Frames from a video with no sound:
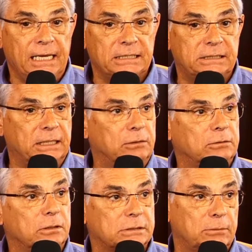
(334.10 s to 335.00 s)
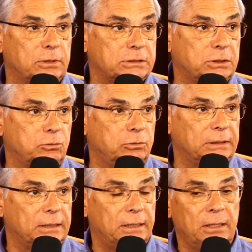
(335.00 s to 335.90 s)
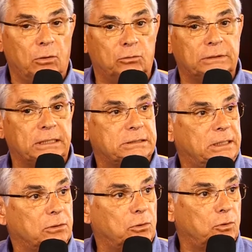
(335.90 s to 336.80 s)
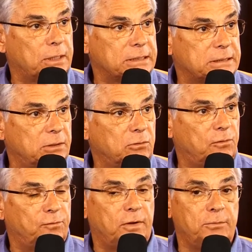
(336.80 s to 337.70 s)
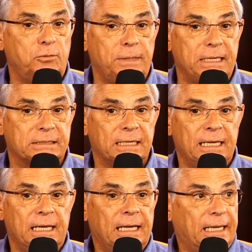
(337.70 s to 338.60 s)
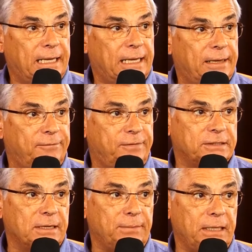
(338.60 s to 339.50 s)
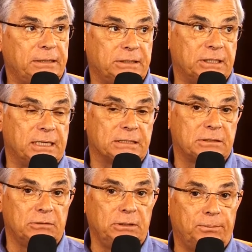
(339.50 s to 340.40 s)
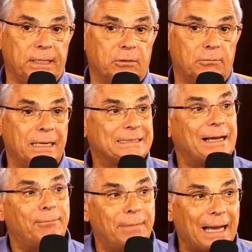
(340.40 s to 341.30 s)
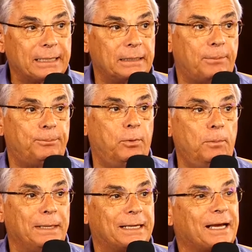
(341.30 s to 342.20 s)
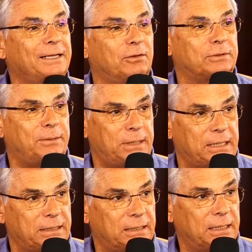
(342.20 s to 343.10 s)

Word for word: Esse ano, nós estamos na segunda ou terceira colocação, conforme o mês é, veja bem, de geração de emprego, mas a máquina pública que não está bem.